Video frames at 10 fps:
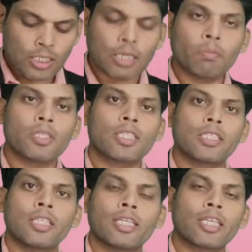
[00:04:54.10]
इस कंपनी
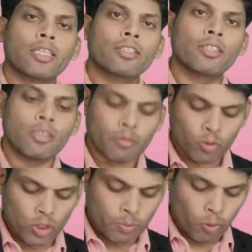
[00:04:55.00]
से रिलेटेड
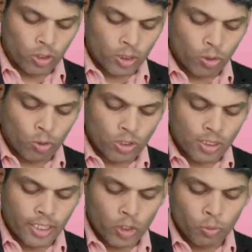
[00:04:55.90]
कुछ पॉजिटिव और कुछ
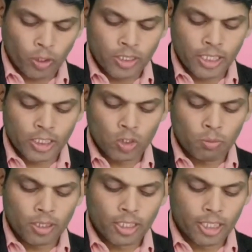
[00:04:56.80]
नेगेटिव पॉइंट देखने
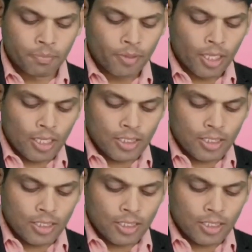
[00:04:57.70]
को मिलते हैं